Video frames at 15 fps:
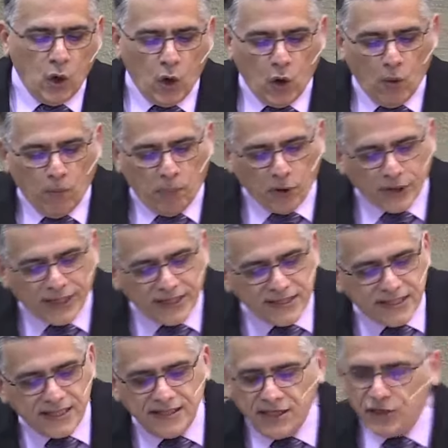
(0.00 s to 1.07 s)
¿O por
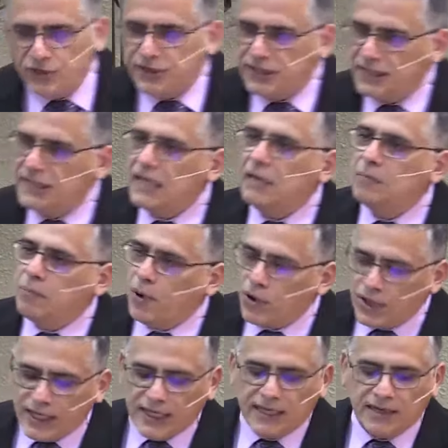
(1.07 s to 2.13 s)
qué si Dios tiene el
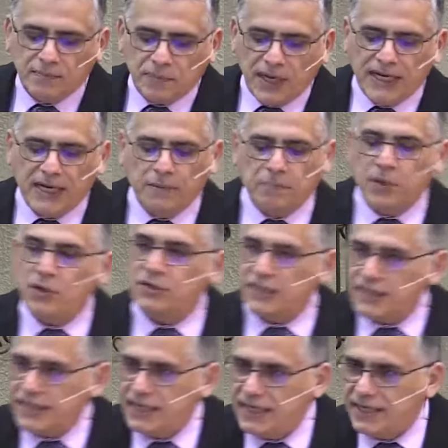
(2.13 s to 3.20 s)
poder para
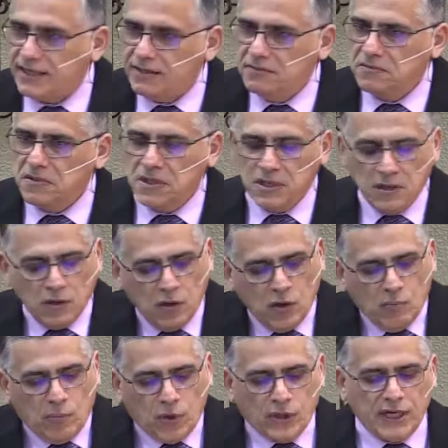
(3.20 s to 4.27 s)
proteger,
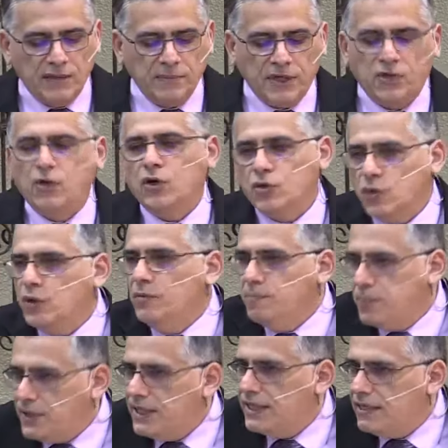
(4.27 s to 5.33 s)
por qué mejor no
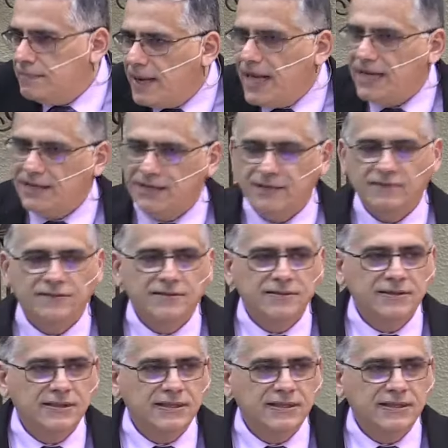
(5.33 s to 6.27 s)
impide el mal?